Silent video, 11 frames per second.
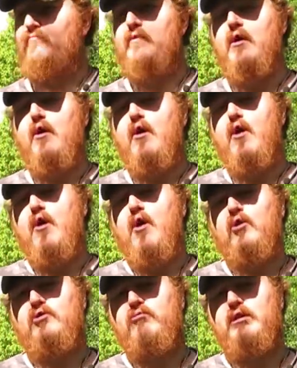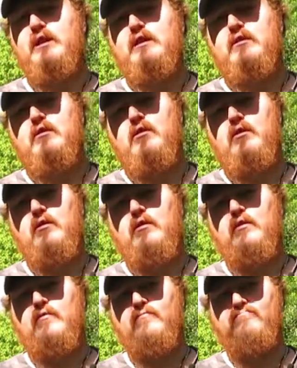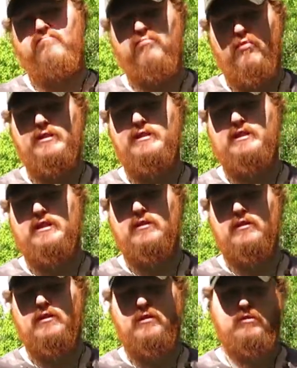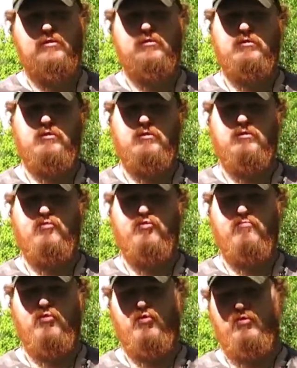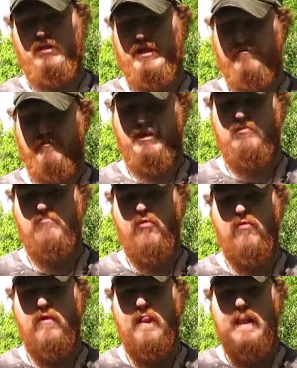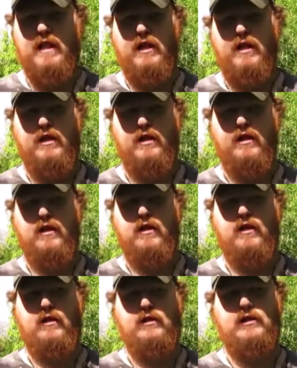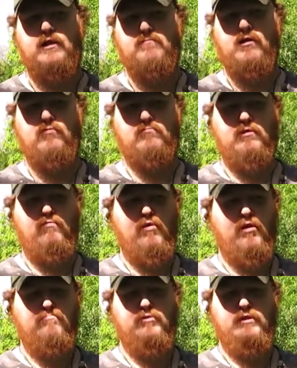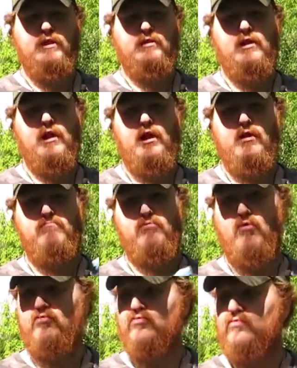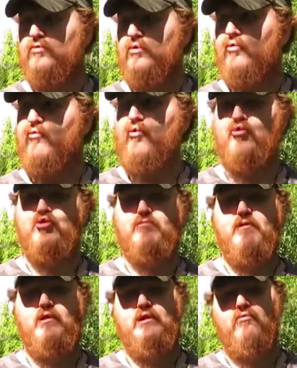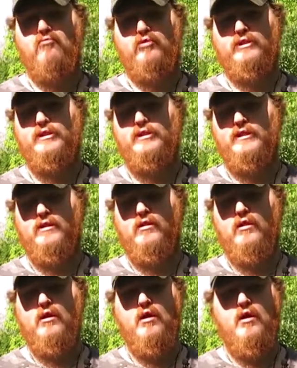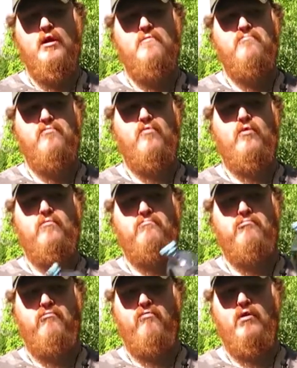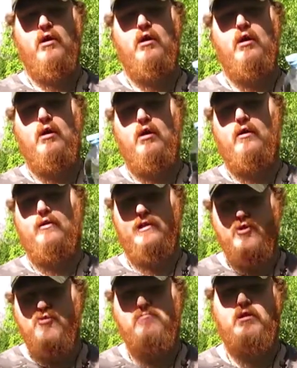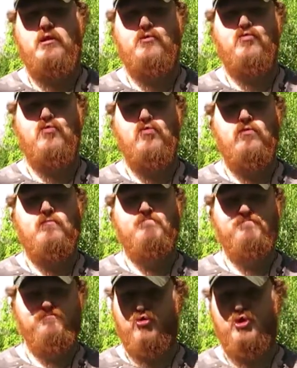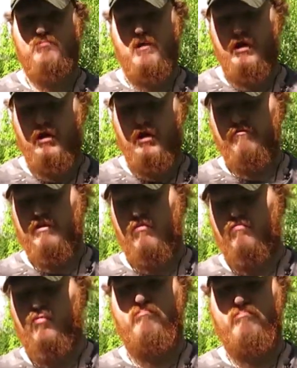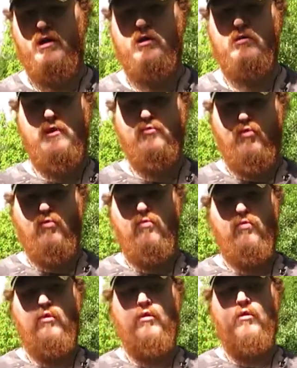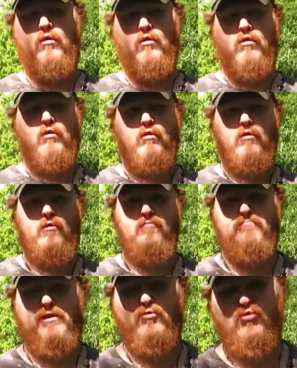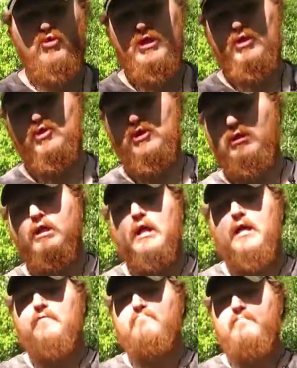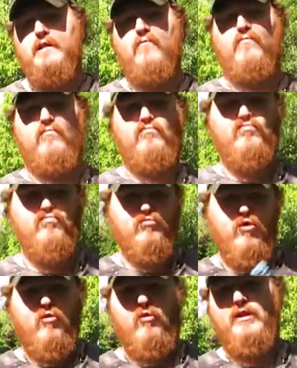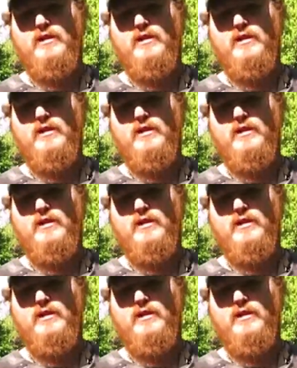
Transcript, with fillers: euh, heures. Ensuite, euh, pour l'itinéraire euh, de votre déplacement, c'est bien de prévoir peut-être un point d'eau sur le chemin, sur l'itinéraire, pour pouvoir récupérer de l'eau sur le chemin. Comme ça, on part pas trop euh, pas trop chargé, mais en